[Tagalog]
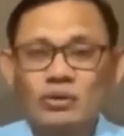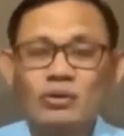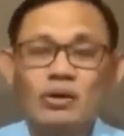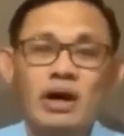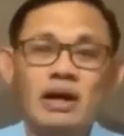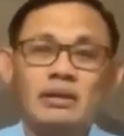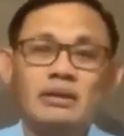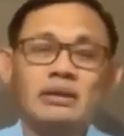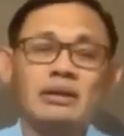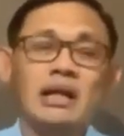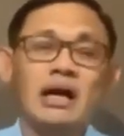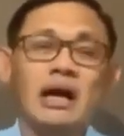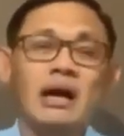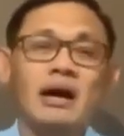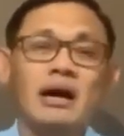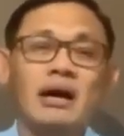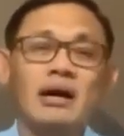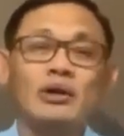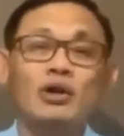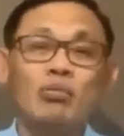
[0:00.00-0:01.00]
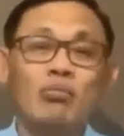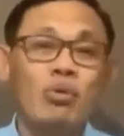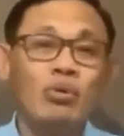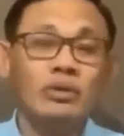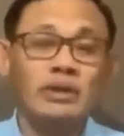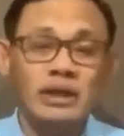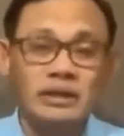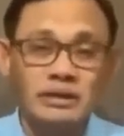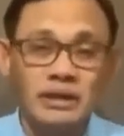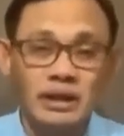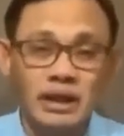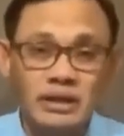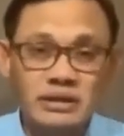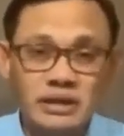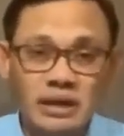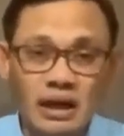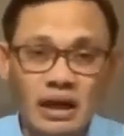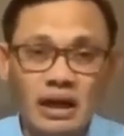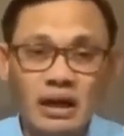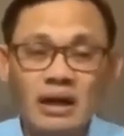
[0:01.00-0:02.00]
no, at nalubog na sila
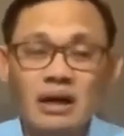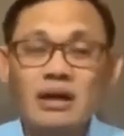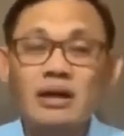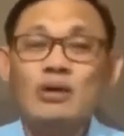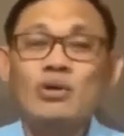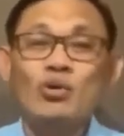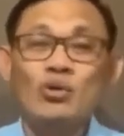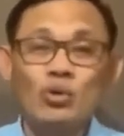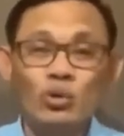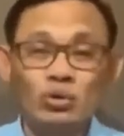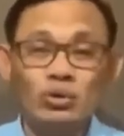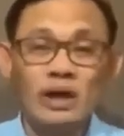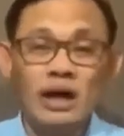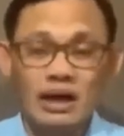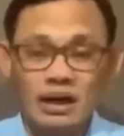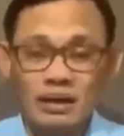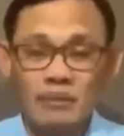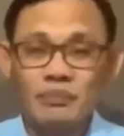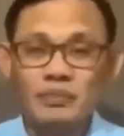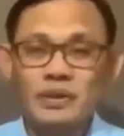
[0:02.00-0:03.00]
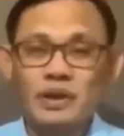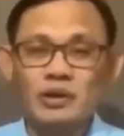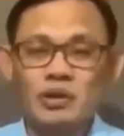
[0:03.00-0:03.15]
sa utang.